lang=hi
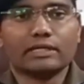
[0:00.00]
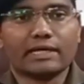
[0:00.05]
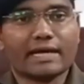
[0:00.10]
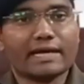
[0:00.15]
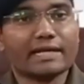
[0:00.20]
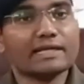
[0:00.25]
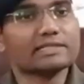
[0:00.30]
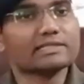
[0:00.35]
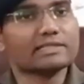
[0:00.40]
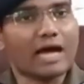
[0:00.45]

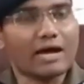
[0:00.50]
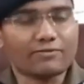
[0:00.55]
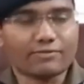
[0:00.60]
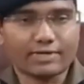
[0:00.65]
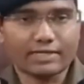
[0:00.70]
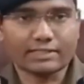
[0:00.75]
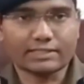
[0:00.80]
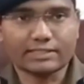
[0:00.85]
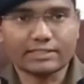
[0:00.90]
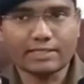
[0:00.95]
गहने साफ़
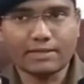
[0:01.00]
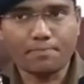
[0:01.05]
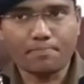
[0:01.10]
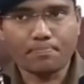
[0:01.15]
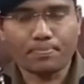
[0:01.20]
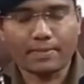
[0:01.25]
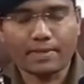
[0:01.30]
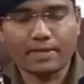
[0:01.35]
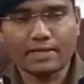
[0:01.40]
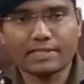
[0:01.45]
करते हैं
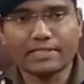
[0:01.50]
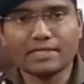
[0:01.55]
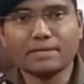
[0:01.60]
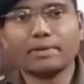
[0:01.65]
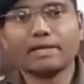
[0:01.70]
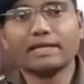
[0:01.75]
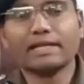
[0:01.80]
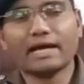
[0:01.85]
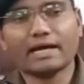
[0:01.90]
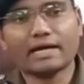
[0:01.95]
यदि
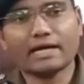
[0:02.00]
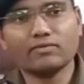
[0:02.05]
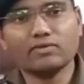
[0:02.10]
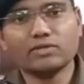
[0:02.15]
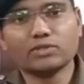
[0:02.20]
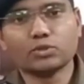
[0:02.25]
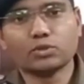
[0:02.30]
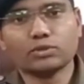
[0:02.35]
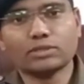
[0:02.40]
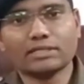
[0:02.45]
महिला
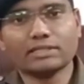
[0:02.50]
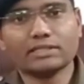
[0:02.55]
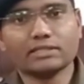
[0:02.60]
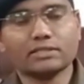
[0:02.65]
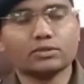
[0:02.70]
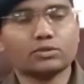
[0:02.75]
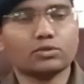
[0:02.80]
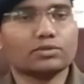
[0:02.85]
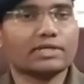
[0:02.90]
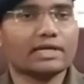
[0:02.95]
कन्विंस हो
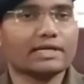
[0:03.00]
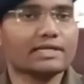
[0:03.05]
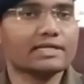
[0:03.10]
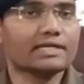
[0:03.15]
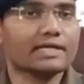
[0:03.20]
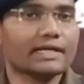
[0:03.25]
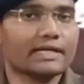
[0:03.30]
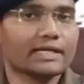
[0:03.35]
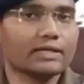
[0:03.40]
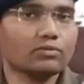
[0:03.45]
जाती थी तो ठगी
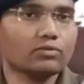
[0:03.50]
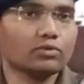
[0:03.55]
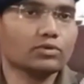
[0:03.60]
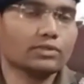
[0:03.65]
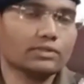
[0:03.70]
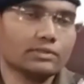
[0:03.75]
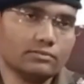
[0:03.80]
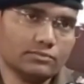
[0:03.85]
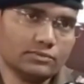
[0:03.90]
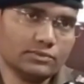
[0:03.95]
करके वो
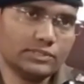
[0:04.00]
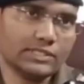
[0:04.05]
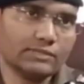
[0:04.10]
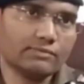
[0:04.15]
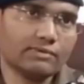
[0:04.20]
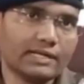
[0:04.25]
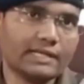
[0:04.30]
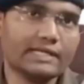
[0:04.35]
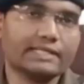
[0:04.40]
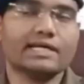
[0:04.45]

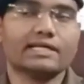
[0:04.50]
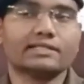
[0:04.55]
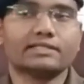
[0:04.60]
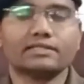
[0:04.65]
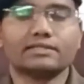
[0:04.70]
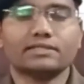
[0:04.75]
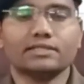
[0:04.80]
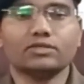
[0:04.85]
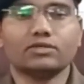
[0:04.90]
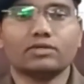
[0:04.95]
जेवर ले
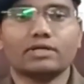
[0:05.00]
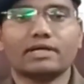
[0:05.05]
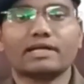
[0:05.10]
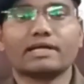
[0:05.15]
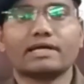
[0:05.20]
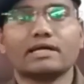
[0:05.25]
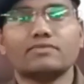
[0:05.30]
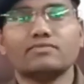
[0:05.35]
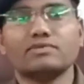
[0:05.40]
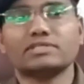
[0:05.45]
जाते थे और
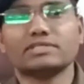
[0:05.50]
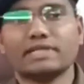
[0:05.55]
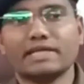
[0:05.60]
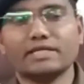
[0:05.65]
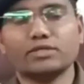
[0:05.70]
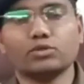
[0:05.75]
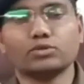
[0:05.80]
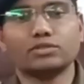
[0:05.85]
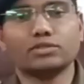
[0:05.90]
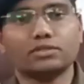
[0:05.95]
अगर कन्विंस
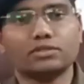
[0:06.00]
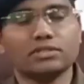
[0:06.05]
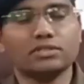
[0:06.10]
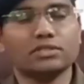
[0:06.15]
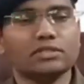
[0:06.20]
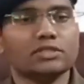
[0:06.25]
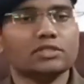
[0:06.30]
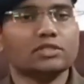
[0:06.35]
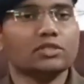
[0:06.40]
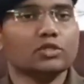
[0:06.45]
नहीं होती
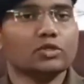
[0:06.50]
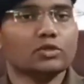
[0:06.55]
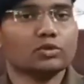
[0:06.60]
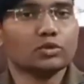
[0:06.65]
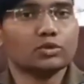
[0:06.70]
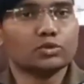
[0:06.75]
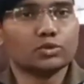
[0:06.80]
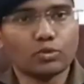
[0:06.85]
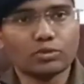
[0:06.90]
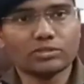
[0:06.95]
थी
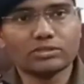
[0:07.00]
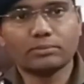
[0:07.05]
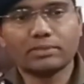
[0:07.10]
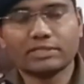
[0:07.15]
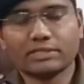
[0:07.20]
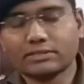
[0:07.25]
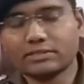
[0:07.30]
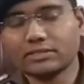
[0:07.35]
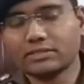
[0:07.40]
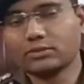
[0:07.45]
तो ज़ोर
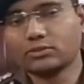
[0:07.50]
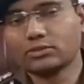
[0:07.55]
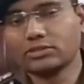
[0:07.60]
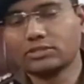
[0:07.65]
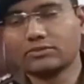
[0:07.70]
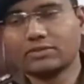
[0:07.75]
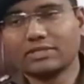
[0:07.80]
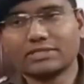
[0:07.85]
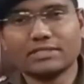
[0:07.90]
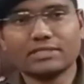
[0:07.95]
ज़बरदस्ती से वो
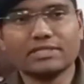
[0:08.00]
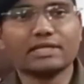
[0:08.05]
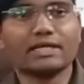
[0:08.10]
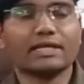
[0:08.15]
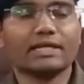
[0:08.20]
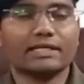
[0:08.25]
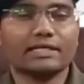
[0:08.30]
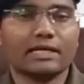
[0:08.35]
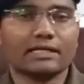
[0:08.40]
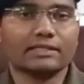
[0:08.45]
जेवर छीन
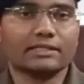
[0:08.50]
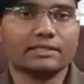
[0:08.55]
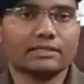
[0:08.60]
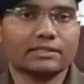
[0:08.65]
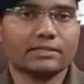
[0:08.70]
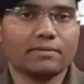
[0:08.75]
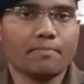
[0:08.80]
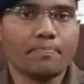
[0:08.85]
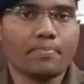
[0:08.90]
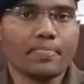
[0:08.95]
के ले जाते
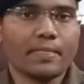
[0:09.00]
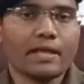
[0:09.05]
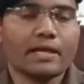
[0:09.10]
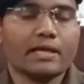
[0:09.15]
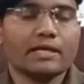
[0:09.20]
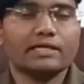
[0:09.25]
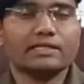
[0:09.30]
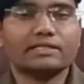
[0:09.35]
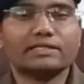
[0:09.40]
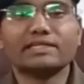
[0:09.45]
थे
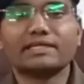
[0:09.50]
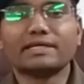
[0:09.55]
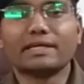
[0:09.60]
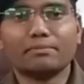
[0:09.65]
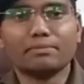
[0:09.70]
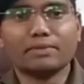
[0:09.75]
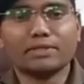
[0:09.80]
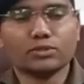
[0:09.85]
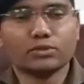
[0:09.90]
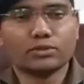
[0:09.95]
इसी क्रम में